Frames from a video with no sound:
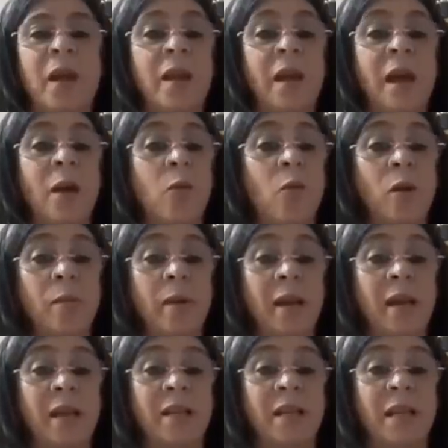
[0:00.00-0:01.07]
انا اول
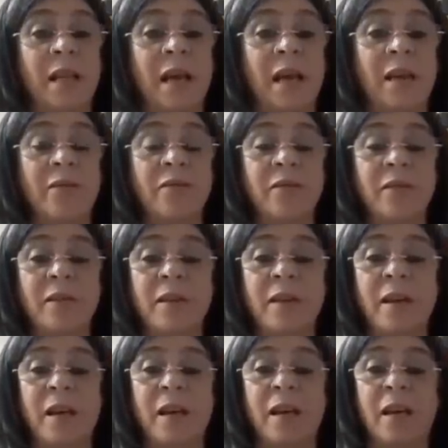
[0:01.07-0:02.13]
مره ندير لايف
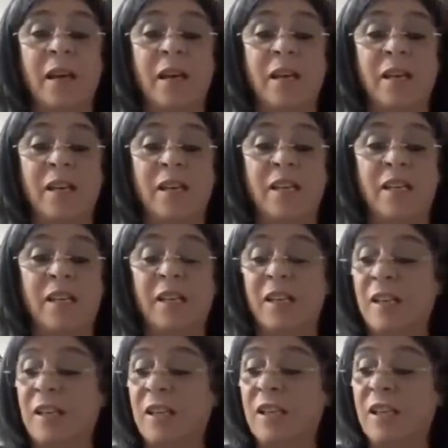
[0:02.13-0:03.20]

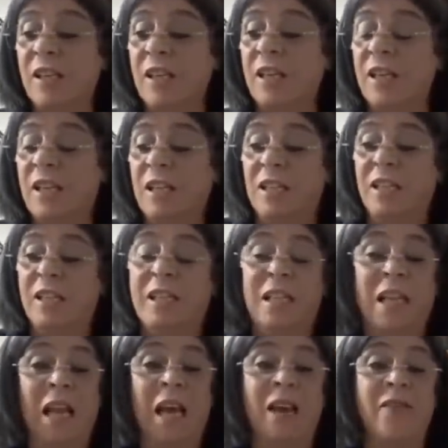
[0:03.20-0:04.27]
أه، درت
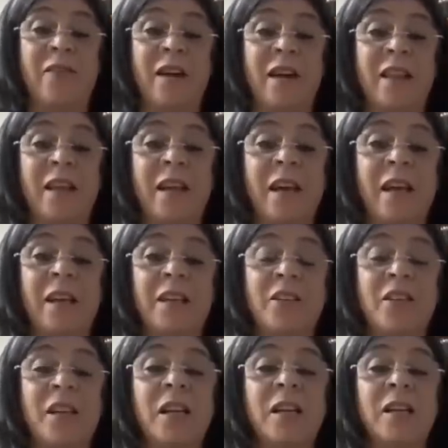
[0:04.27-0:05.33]
لايف هذا على
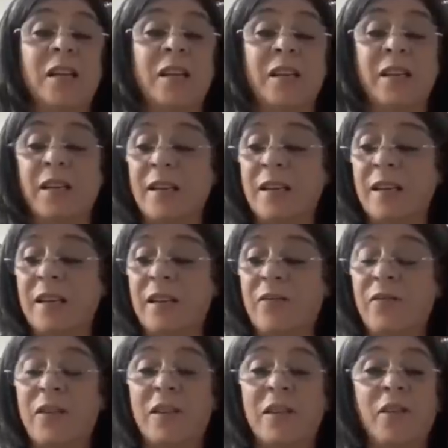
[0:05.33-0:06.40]
جال أه،
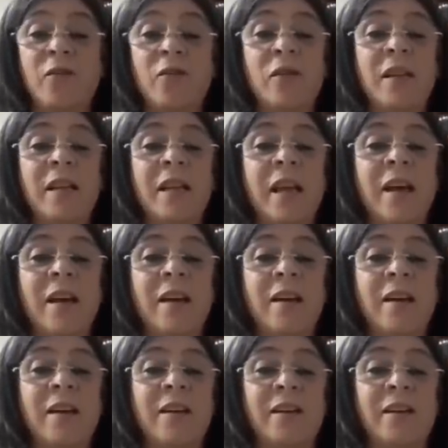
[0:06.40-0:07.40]
الفيديو اللي راه